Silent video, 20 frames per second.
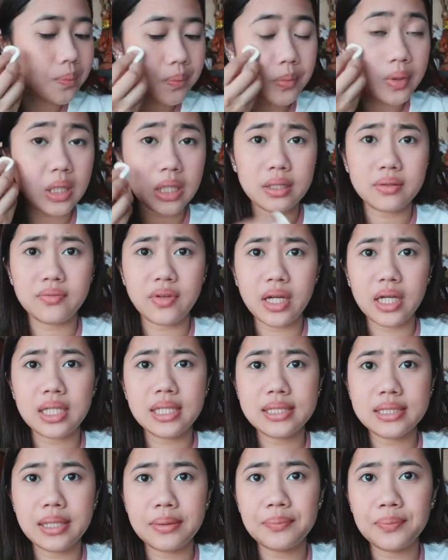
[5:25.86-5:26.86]
Yan, very
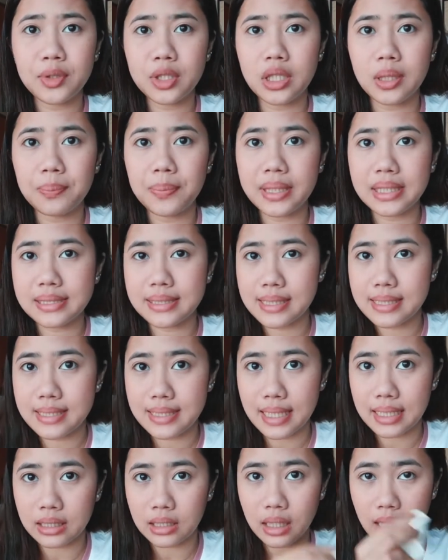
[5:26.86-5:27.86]
simple na
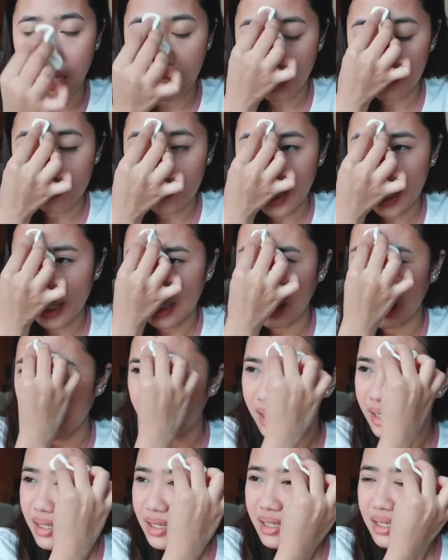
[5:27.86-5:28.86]
pagsiset lang para
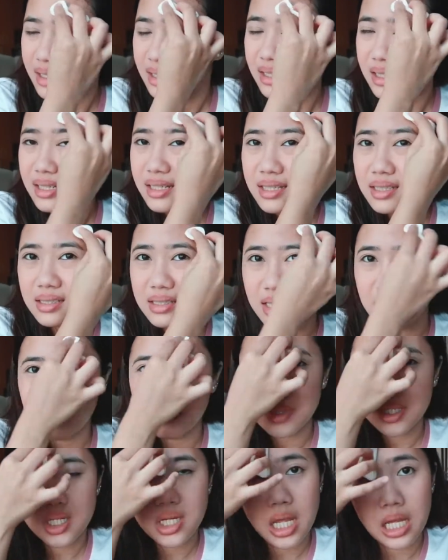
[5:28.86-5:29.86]
hindi
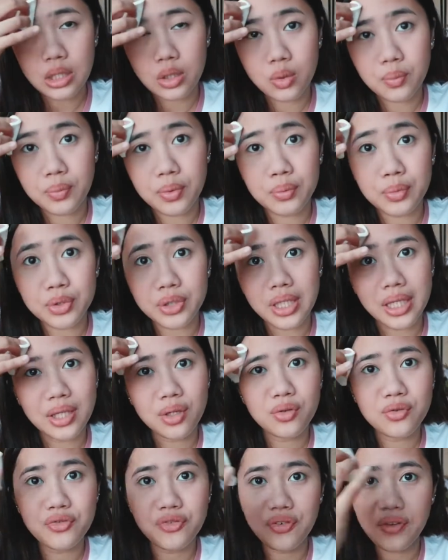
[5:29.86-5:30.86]
masyadong pumuti
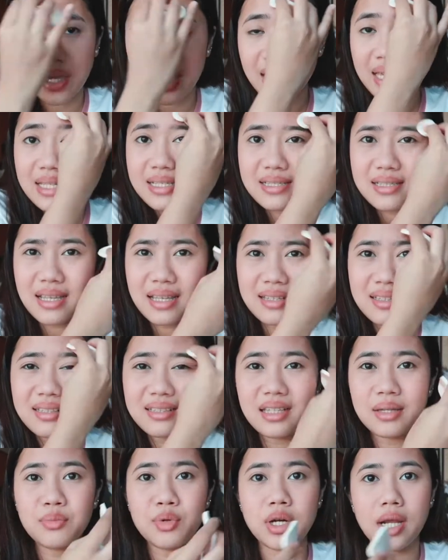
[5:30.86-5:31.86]
yung face and
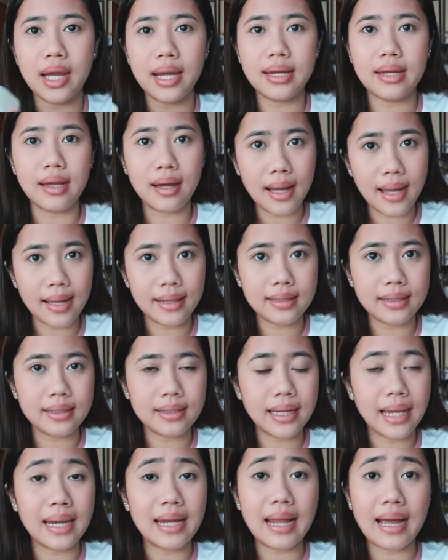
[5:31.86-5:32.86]
hindi mo na kailangan,
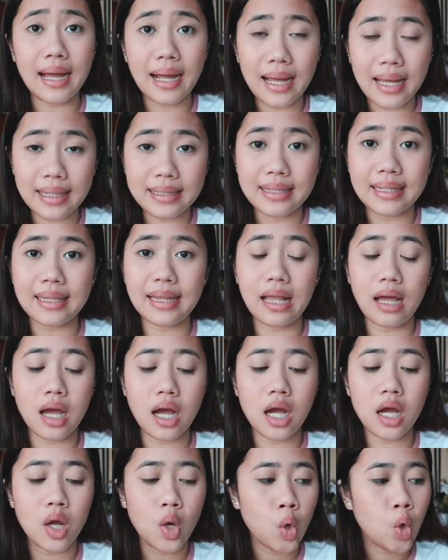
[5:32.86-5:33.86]
kailanganin ng
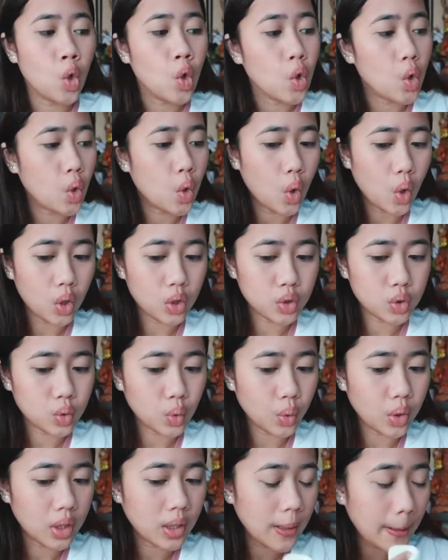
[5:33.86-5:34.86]

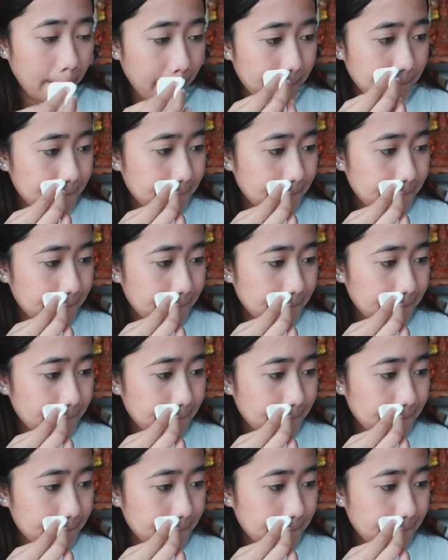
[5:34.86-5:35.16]
contour.